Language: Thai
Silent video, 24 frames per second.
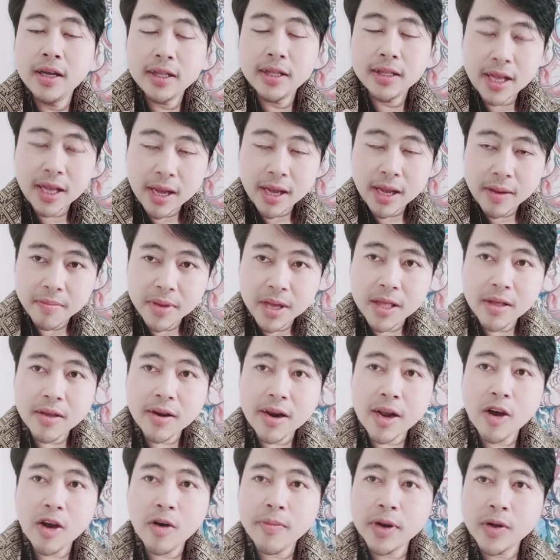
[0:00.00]
ทำให้
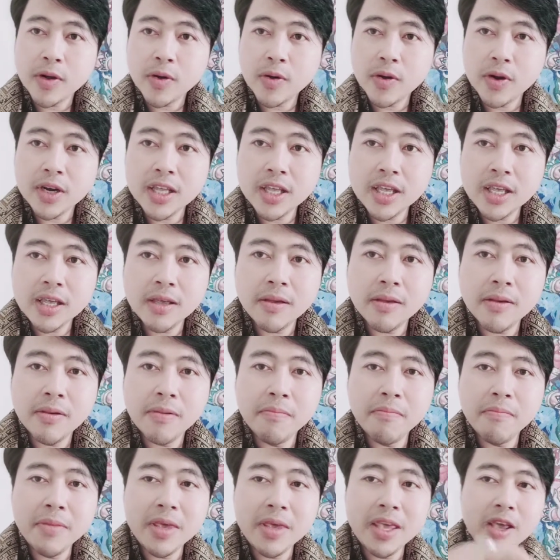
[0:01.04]
เราเป็นคนที่
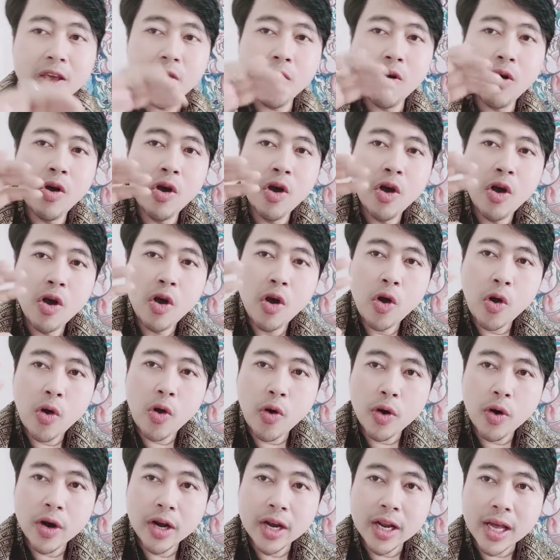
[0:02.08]
มีค
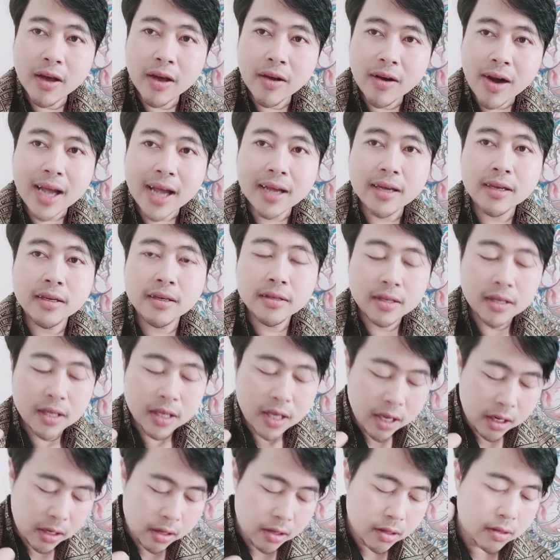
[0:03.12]
นเนี่ยรัก
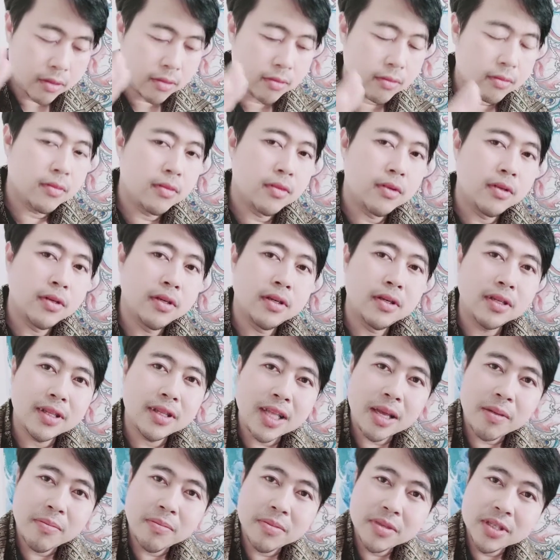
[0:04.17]
คิดถึง
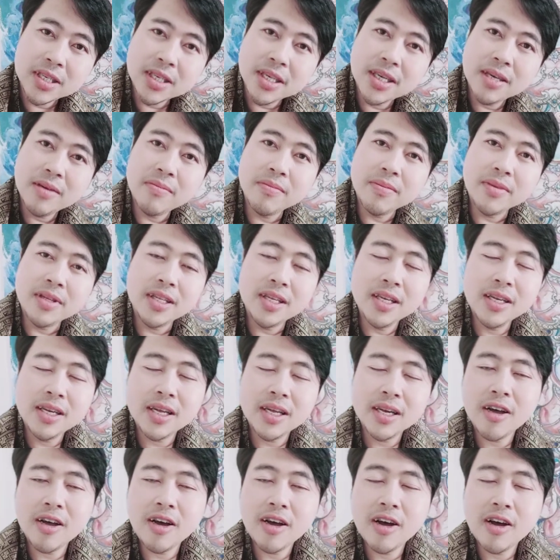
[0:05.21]
แต้มเจิมที่หน้า
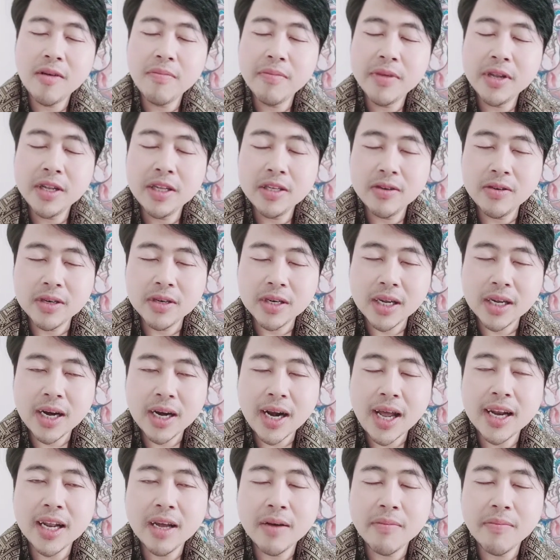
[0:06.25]
ท้องเป็นจุดใกล้
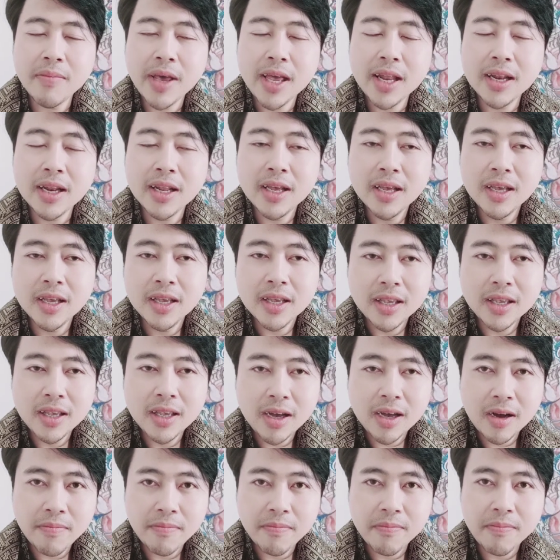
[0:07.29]
ทางเพศ ย่
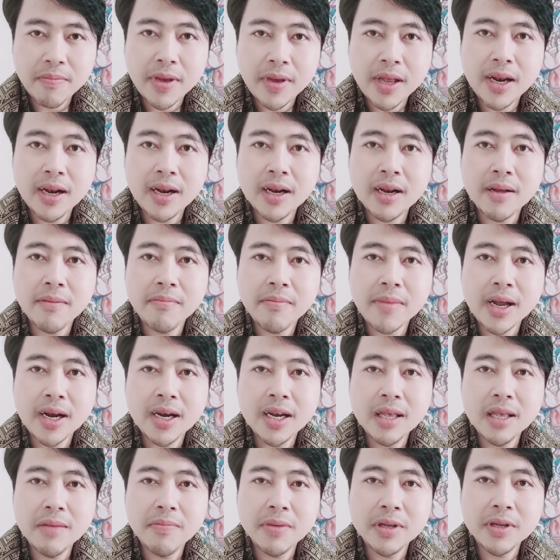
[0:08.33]
อมเป็นน้ำมัน
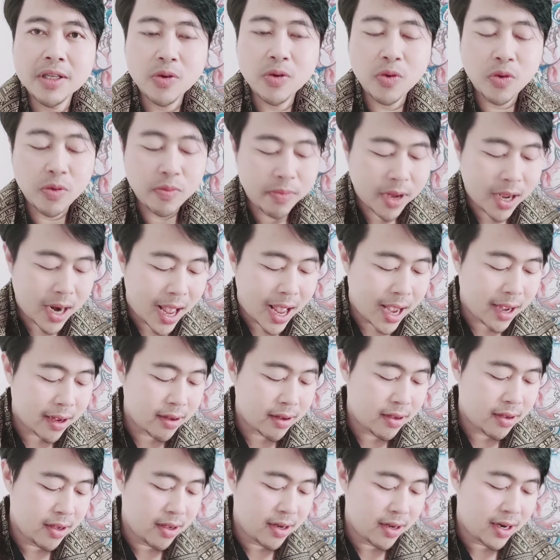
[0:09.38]
ที่ประจุพลัง
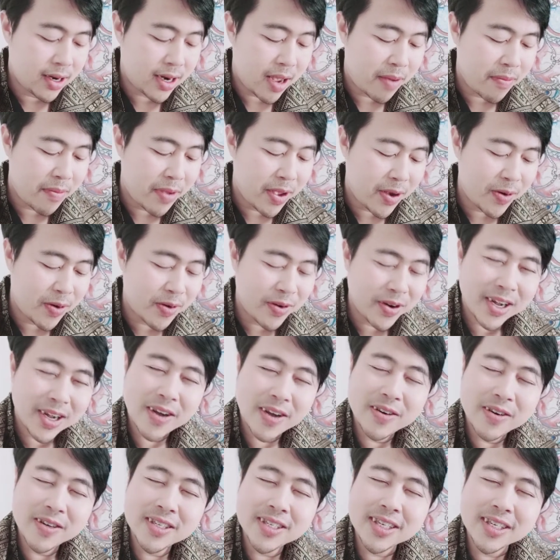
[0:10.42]
ทำให้คนเขา
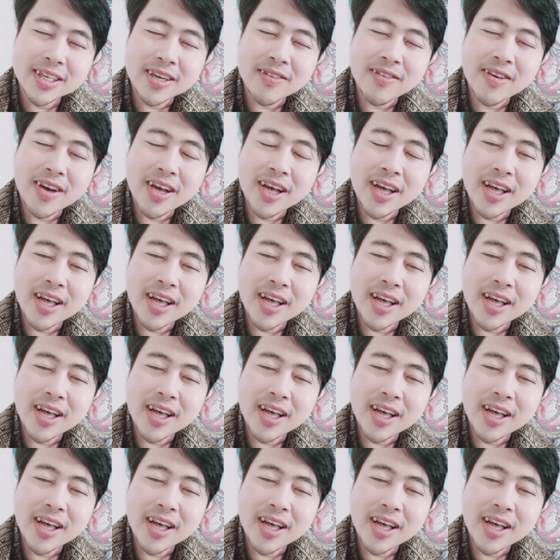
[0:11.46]
รู้สึกว่า